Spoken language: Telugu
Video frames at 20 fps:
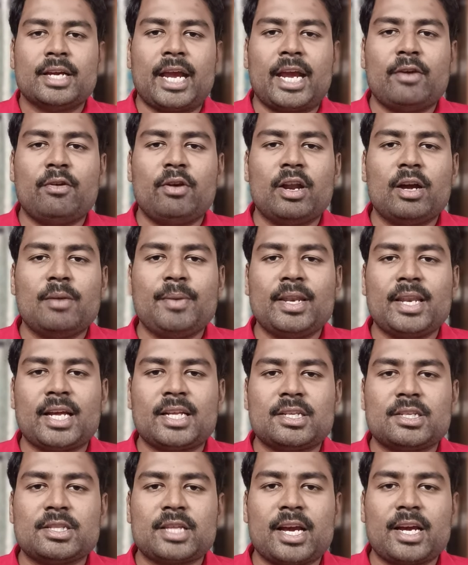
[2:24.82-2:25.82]
ఏ కూడా మీకు
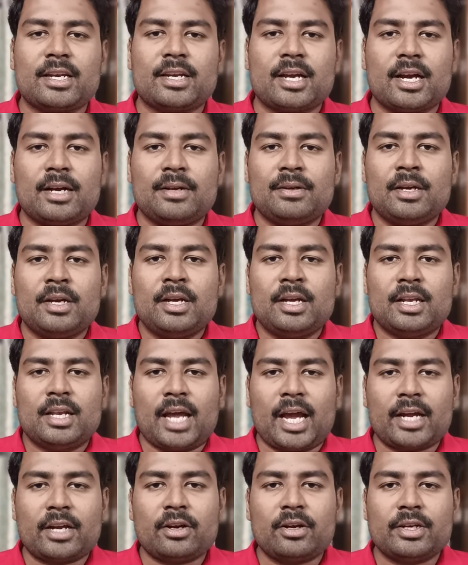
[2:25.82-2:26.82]
నచ్చితే అనుక
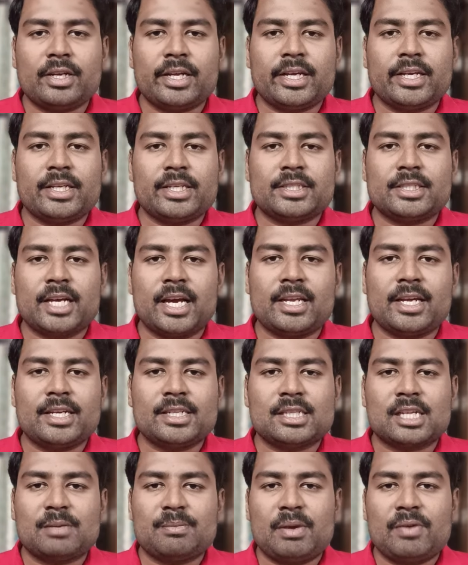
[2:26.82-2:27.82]
లైక్ కొట్టి షేర్
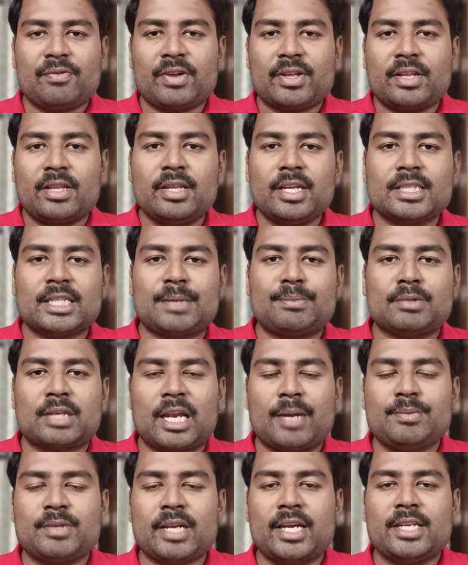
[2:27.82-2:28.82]
చేసి మీ ఫ్రెండ్స్
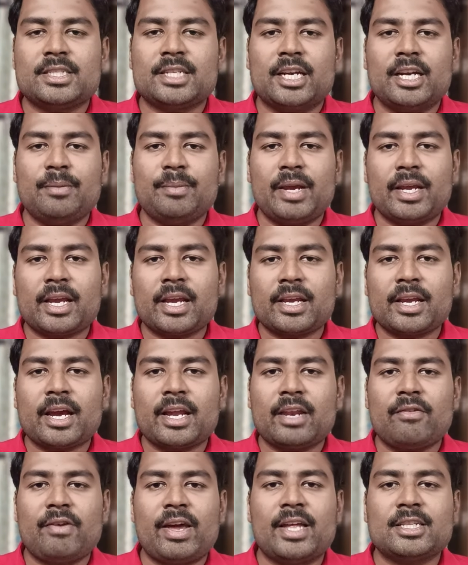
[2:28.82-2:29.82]
సబ్స్క్రైబ్ చేయించండి మీకు
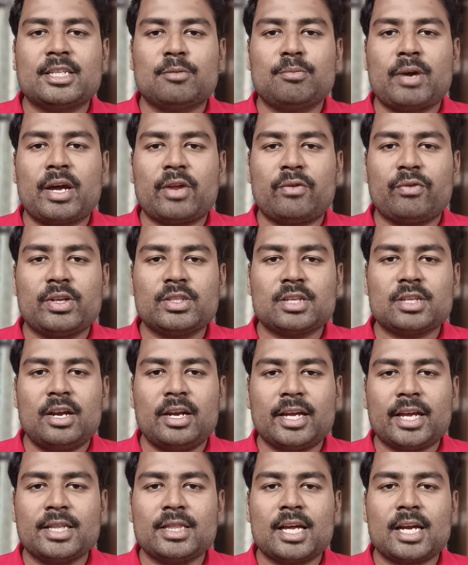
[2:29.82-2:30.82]
ఇంకేమైనా వేరే సినిమా రివ్యూస్
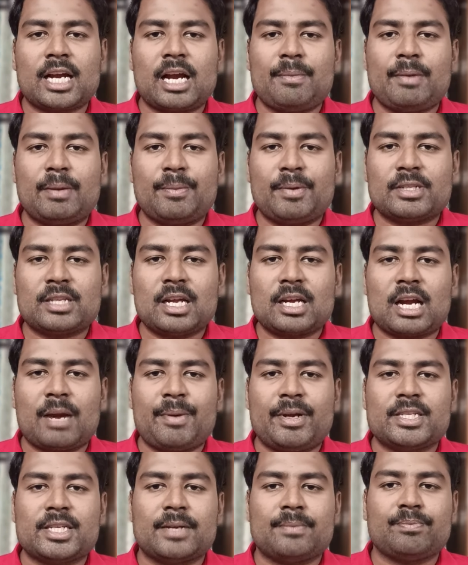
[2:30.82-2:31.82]
కింద కామెంట్ బాక్స్లో
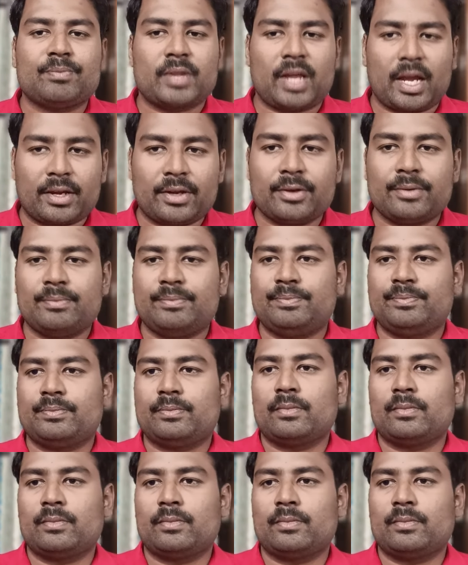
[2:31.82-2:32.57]
కామెంట్ చేయండి థ్యాంక్ యూ